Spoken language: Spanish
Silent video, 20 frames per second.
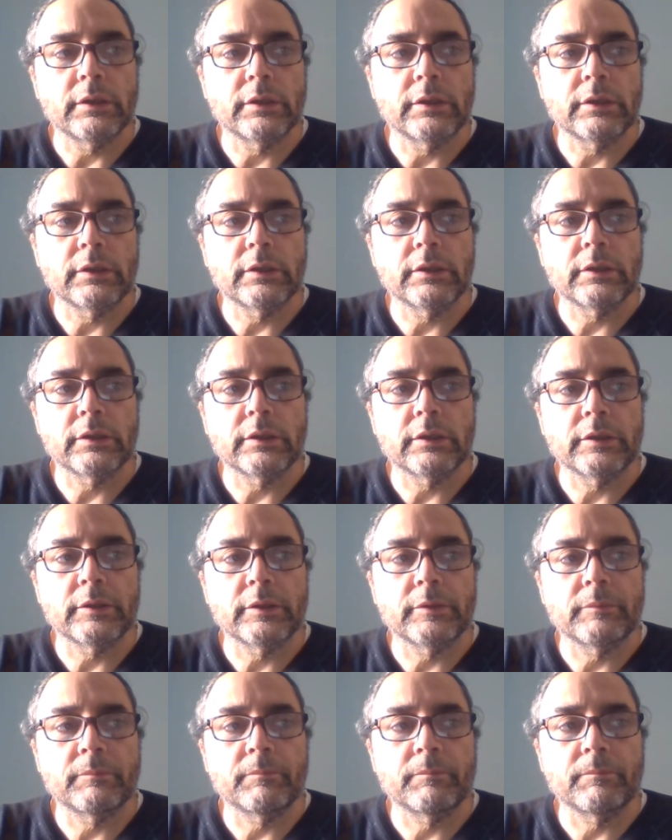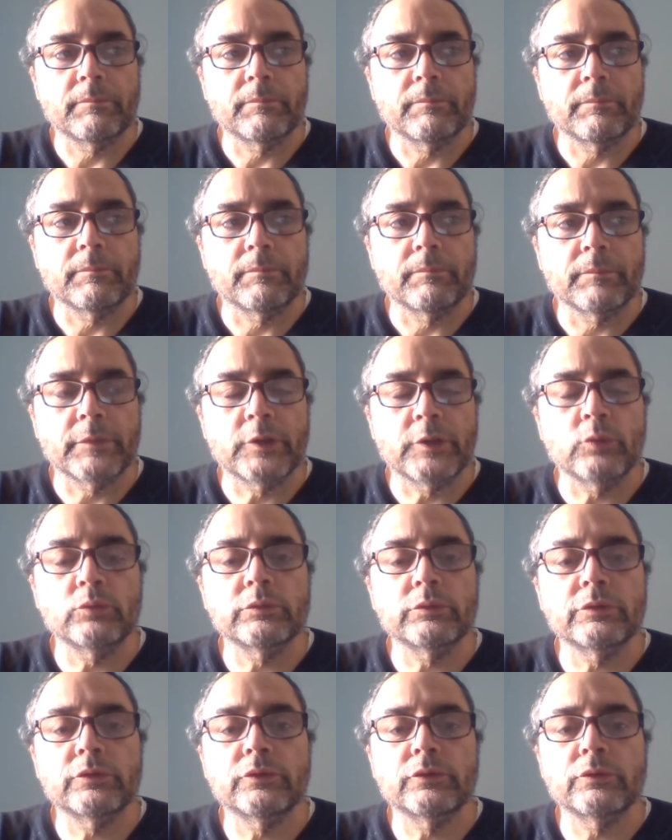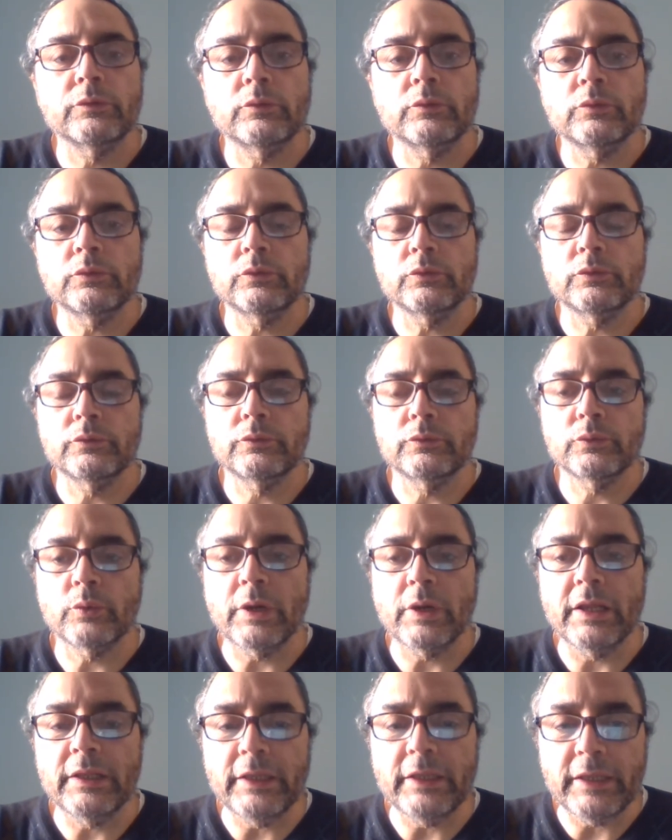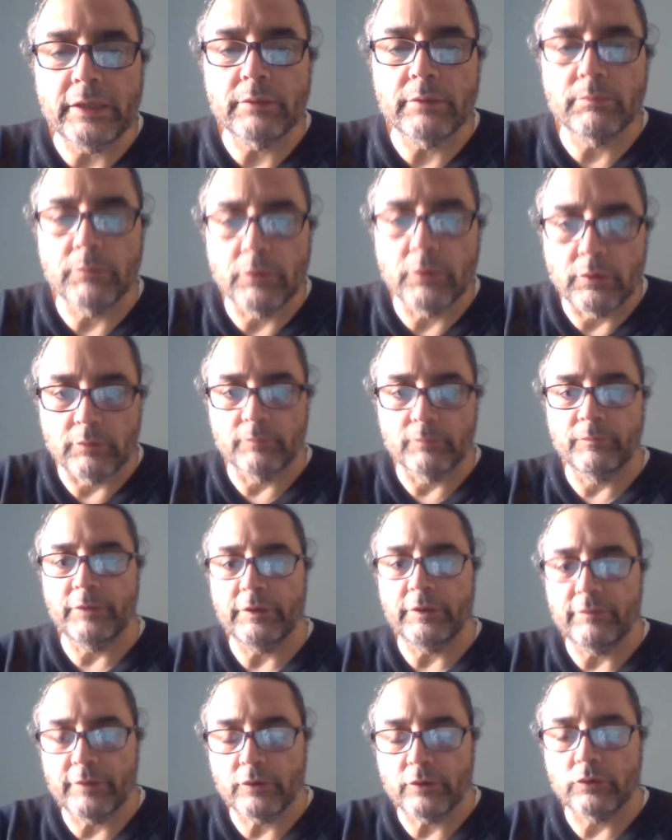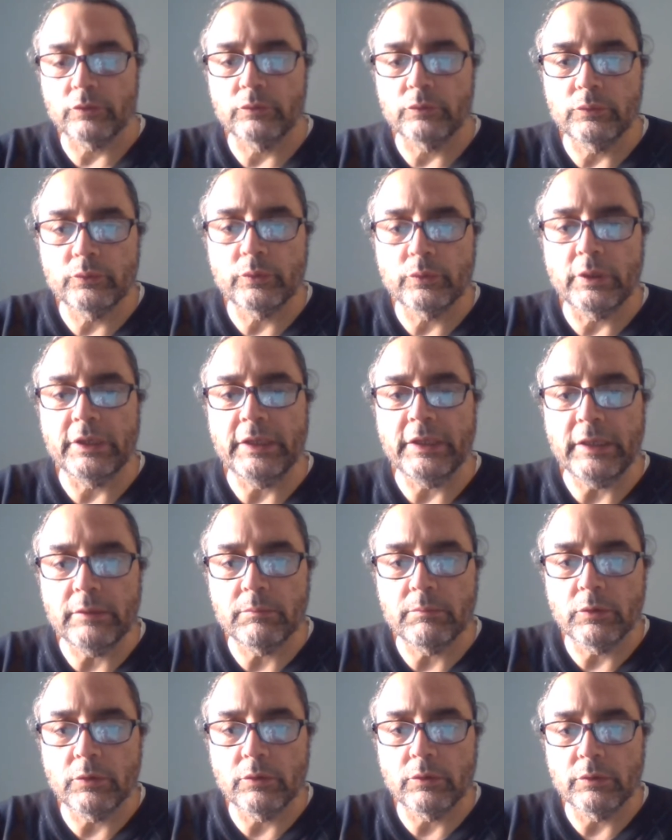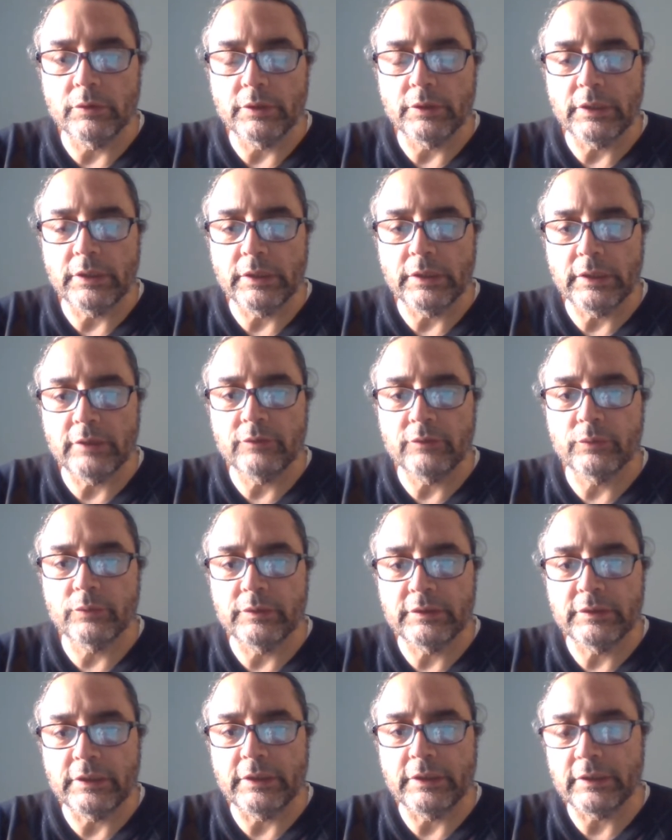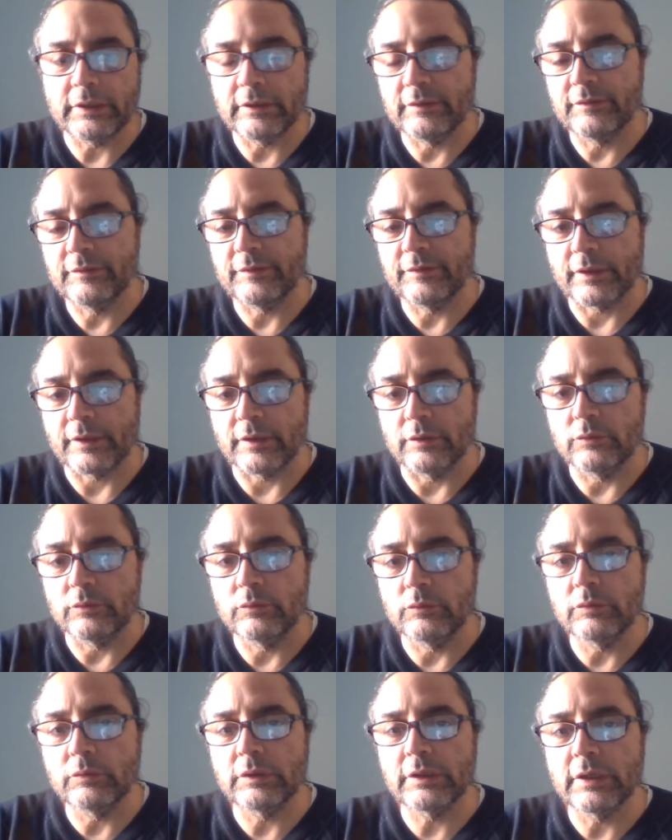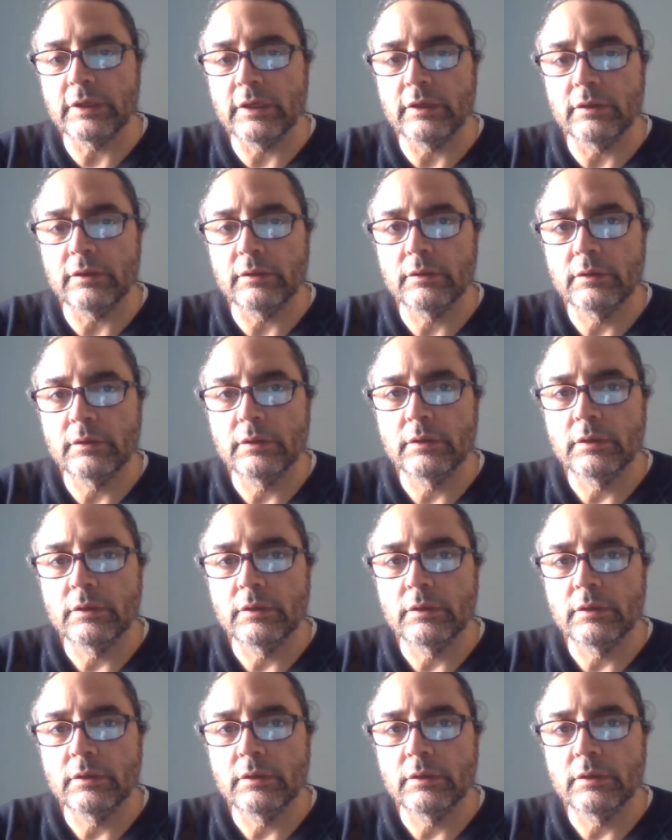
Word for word: eh, de un, dualismo, vive con un dualismo en su inteligencia que nunca